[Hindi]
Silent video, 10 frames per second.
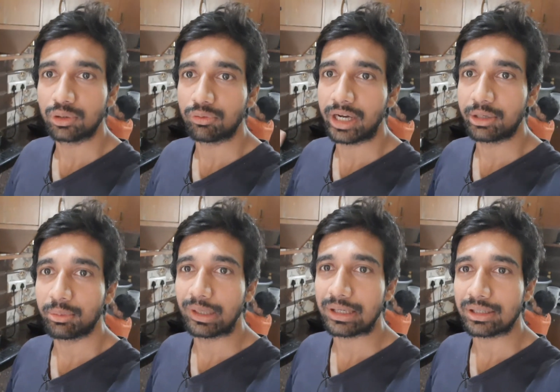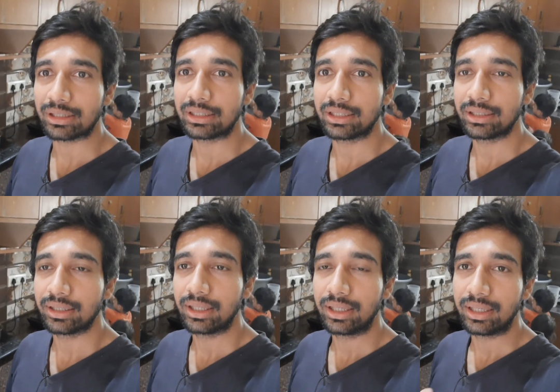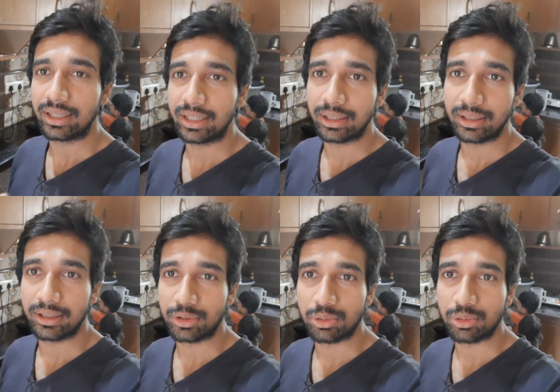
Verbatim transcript: तो वाइट भी बना सकते थे लेकिन uh,